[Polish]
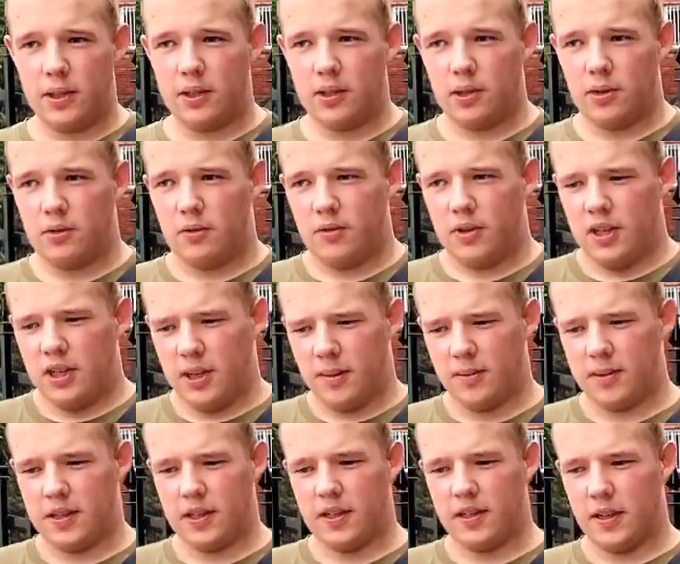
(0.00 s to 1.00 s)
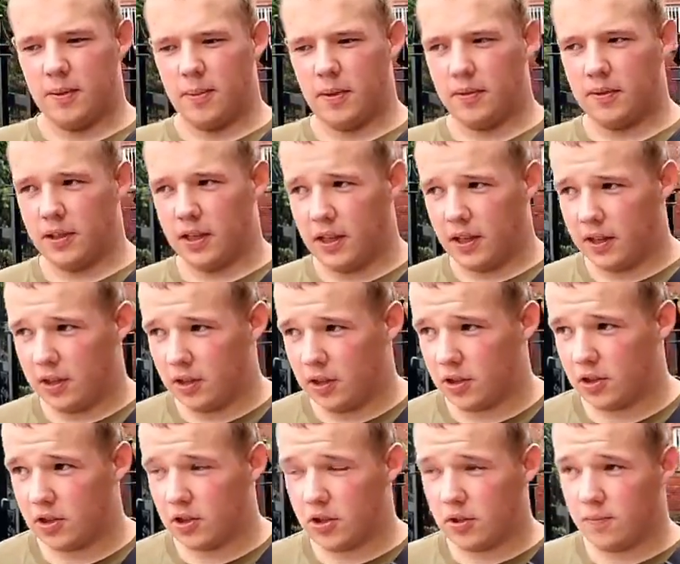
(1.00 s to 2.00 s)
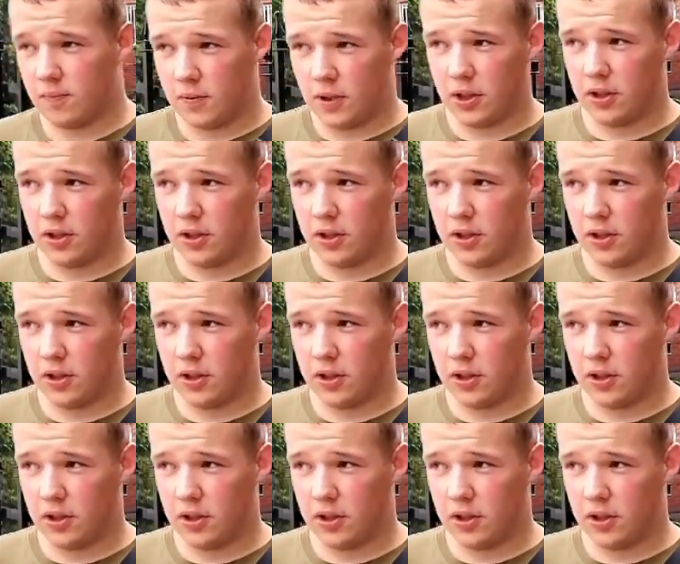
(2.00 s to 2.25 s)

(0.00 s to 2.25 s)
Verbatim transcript: byli to głównie Niemcy zapewne, gdyż